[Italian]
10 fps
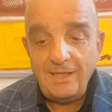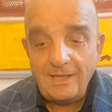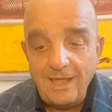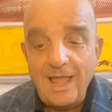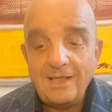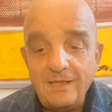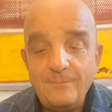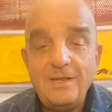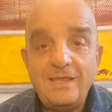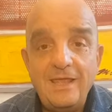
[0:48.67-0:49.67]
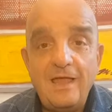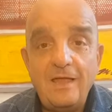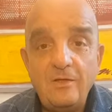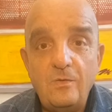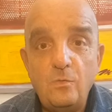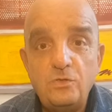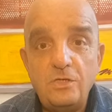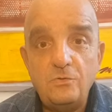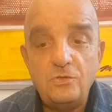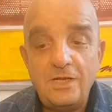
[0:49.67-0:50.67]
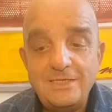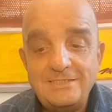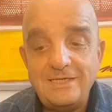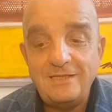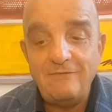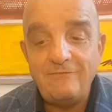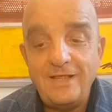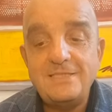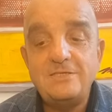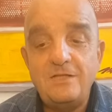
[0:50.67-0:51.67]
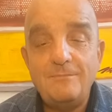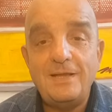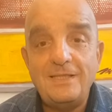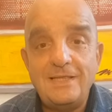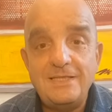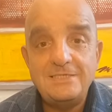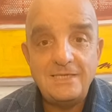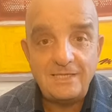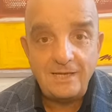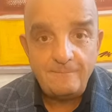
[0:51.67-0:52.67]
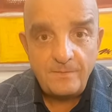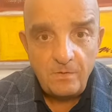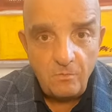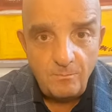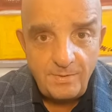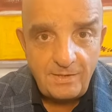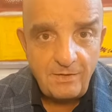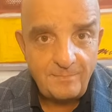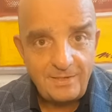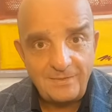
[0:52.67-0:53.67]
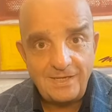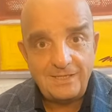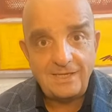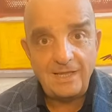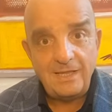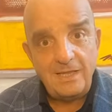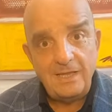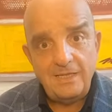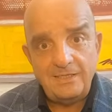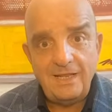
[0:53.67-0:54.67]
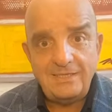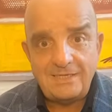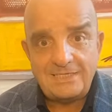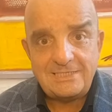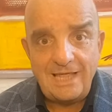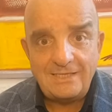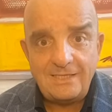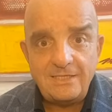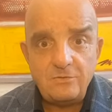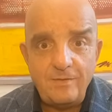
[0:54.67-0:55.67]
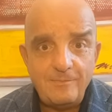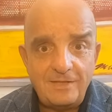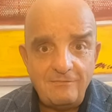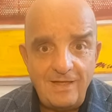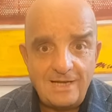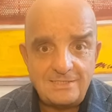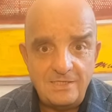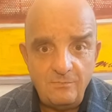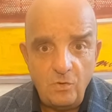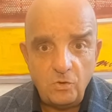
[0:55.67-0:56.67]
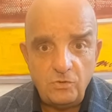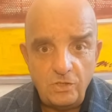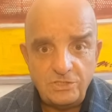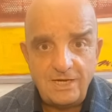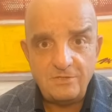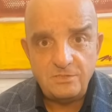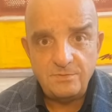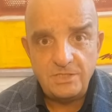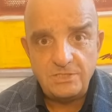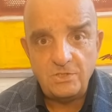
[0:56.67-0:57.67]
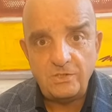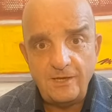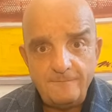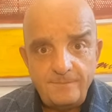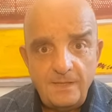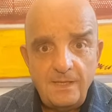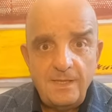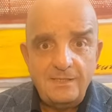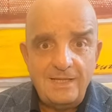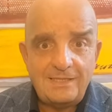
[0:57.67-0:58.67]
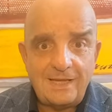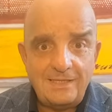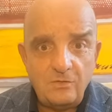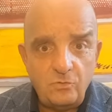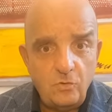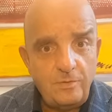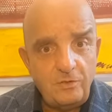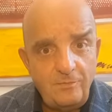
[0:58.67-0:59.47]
e anche per chi ha ottenuto la certificazione di parità di genere, un piccola premialità. Direi interessante, dobbiamo attivarci, i moduli saranno a disposizione al 30 ottobre